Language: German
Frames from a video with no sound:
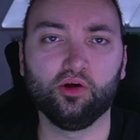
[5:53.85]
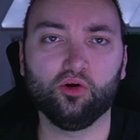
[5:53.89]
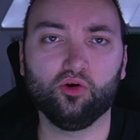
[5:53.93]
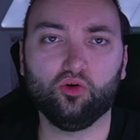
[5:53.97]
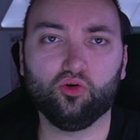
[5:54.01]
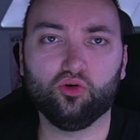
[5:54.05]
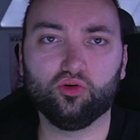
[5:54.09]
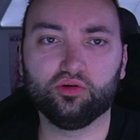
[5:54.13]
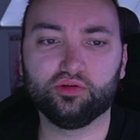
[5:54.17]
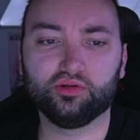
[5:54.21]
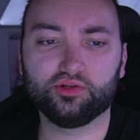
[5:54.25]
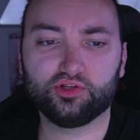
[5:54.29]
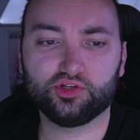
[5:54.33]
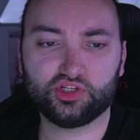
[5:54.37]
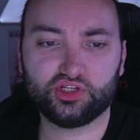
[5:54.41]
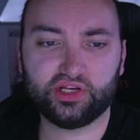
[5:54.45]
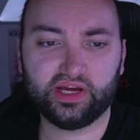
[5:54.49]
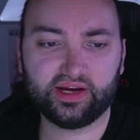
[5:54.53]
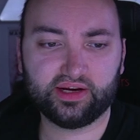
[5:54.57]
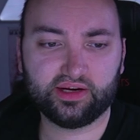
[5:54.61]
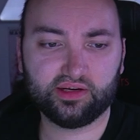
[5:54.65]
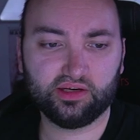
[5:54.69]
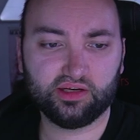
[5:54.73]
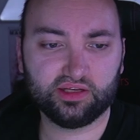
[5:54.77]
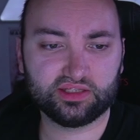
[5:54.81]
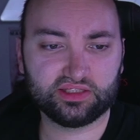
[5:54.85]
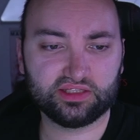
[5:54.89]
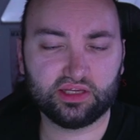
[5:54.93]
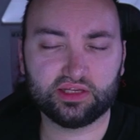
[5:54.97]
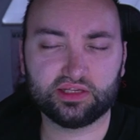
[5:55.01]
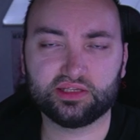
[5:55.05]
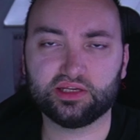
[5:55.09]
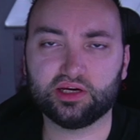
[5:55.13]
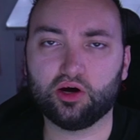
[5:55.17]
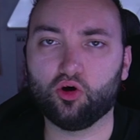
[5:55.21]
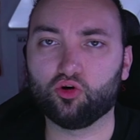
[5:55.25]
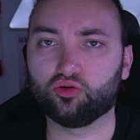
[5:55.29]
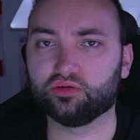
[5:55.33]
Und ich denke, dass
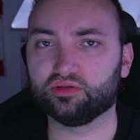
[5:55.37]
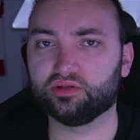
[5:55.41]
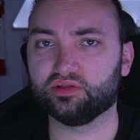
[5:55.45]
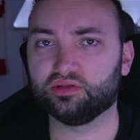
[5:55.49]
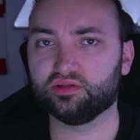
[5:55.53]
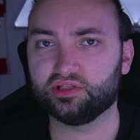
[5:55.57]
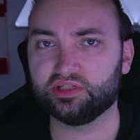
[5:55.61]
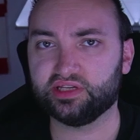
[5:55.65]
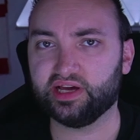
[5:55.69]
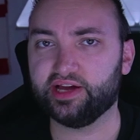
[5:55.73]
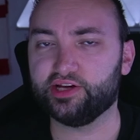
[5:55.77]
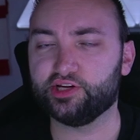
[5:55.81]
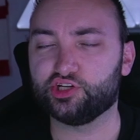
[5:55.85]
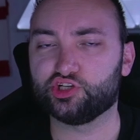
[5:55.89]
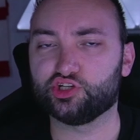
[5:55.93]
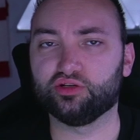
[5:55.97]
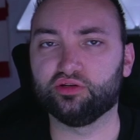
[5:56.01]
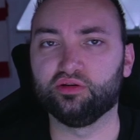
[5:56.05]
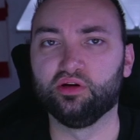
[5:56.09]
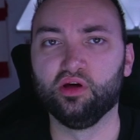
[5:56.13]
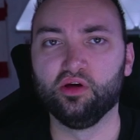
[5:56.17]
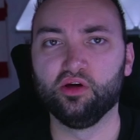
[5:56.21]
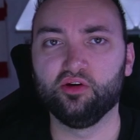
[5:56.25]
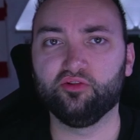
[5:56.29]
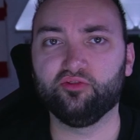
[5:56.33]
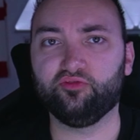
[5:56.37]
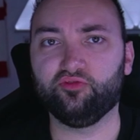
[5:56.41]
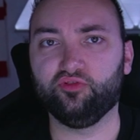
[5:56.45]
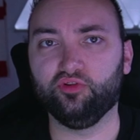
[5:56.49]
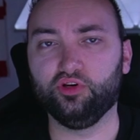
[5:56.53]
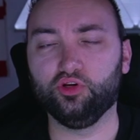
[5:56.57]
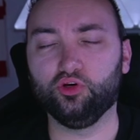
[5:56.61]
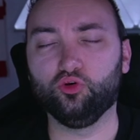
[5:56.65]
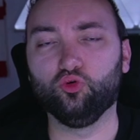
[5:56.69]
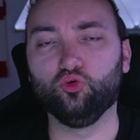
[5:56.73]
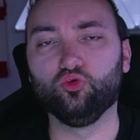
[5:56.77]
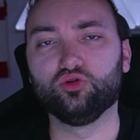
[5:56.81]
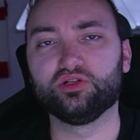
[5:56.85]
das auch ein Zeichen für
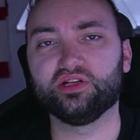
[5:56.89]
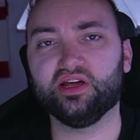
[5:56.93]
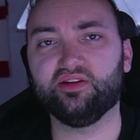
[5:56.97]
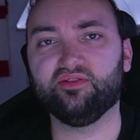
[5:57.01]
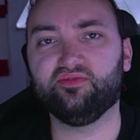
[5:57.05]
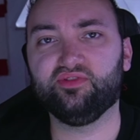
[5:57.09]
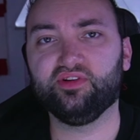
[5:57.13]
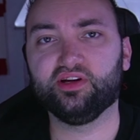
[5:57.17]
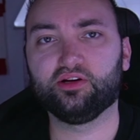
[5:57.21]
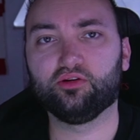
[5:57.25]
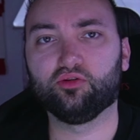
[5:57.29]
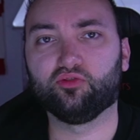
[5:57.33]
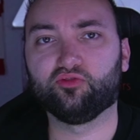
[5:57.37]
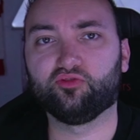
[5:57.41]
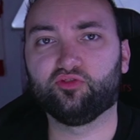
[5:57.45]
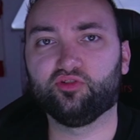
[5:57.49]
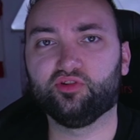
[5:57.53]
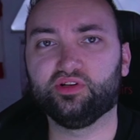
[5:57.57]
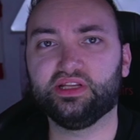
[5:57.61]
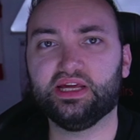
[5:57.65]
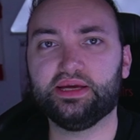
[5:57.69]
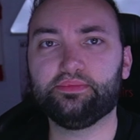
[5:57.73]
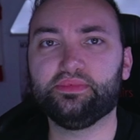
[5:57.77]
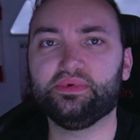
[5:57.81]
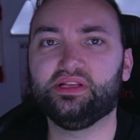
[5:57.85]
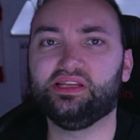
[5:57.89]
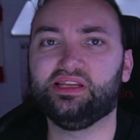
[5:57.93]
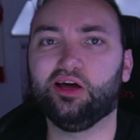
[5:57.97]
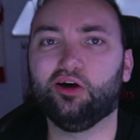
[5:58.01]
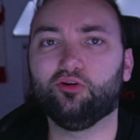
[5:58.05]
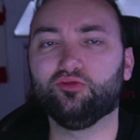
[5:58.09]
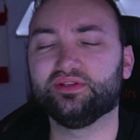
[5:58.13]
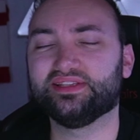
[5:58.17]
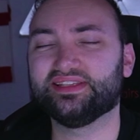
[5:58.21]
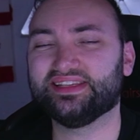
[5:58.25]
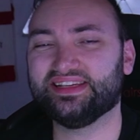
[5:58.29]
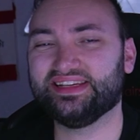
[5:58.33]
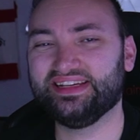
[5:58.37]
die gute Entwicklung von Damien
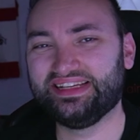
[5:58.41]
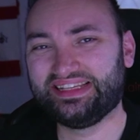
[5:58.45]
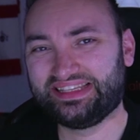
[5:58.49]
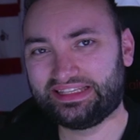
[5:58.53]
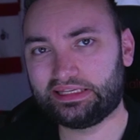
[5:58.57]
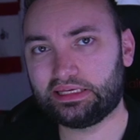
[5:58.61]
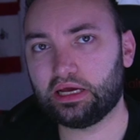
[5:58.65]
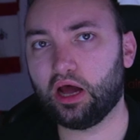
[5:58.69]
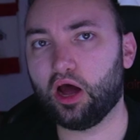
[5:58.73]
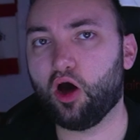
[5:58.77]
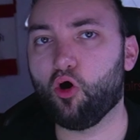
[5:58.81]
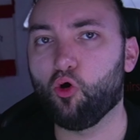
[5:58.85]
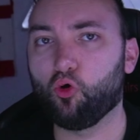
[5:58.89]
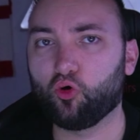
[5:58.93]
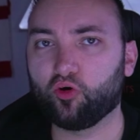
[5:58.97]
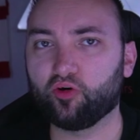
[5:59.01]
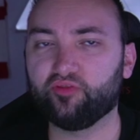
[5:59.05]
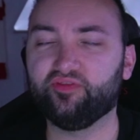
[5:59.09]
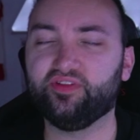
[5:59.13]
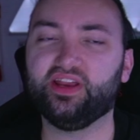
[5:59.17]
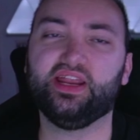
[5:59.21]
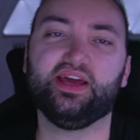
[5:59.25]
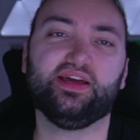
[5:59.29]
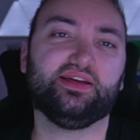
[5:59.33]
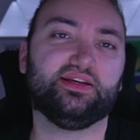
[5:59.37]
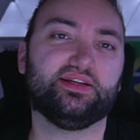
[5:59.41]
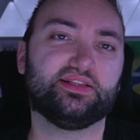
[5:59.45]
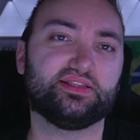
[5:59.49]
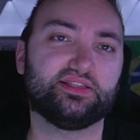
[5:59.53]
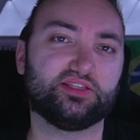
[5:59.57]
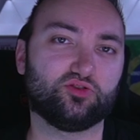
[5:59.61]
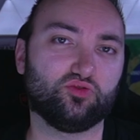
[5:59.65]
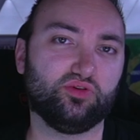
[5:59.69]
Downs ist, auch wenn er jetzt